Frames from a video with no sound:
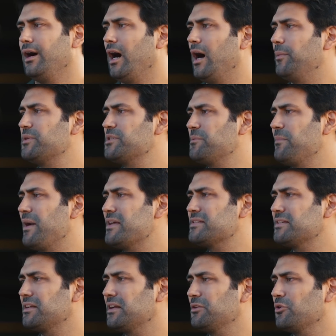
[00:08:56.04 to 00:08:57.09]
Abicim ben
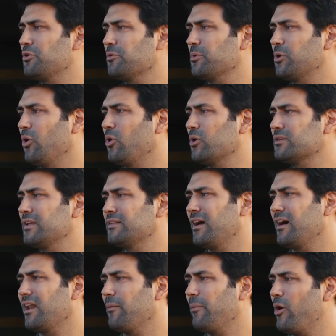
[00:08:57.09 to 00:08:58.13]
sana diyorum ki ortada
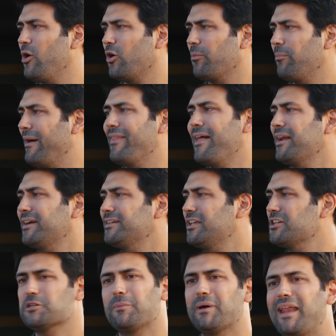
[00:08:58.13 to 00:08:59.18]
araba yok. Ben
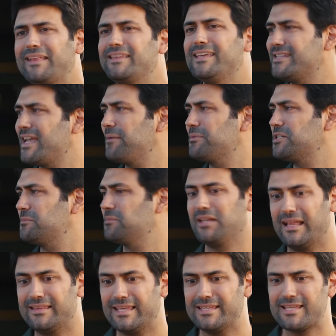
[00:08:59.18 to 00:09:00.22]
arkadaşıma ne diyeceğim şimdi
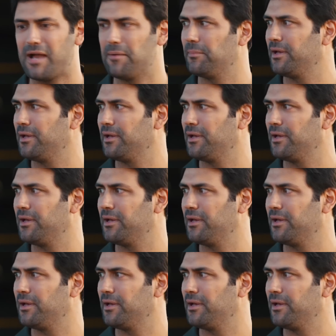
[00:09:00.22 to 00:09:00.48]
ne diyeceğim?